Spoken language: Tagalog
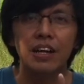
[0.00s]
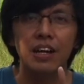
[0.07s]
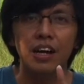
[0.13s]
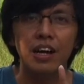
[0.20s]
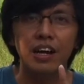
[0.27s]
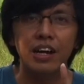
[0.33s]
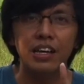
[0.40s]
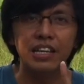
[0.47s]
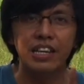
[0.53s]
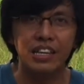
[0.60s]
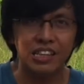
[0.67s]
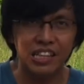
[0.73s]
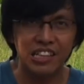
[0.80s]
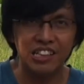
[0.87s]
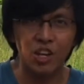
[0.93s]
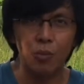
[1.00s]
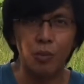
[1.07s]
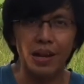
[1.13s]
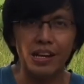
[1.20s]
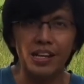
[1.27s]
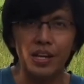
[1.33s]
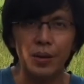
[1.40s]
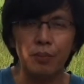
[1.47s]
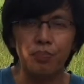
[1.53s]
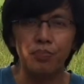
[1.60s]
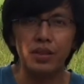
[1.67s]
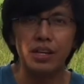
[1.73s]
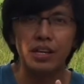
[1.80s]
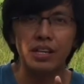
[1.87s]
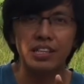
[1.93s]
Ah, ingat-ingat uh, ingat kayo palagi.
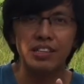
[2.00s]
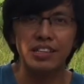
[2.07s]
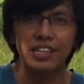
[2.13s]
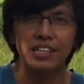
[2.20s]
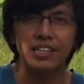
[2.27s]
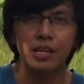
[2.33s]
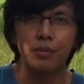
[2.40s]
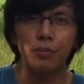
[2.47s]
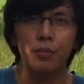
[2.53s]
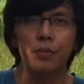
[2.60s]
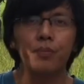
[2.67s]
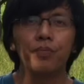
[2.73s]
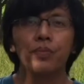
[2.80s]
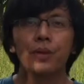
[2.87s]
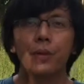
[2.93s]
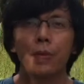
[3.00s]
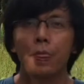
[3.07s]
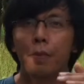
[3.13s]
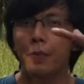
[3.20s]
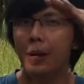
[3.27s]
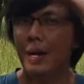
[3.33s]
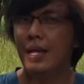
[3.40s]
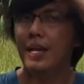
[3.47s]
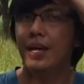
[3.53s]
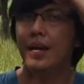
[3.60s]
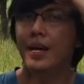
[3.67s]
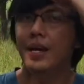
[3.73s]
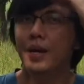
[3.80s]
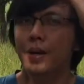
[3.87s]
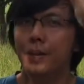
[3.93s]
Uh, stay safe.
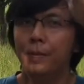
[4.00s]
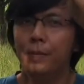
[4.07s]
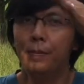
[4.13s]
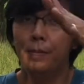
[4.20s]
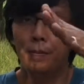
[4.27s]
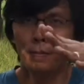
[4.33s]
Paalam!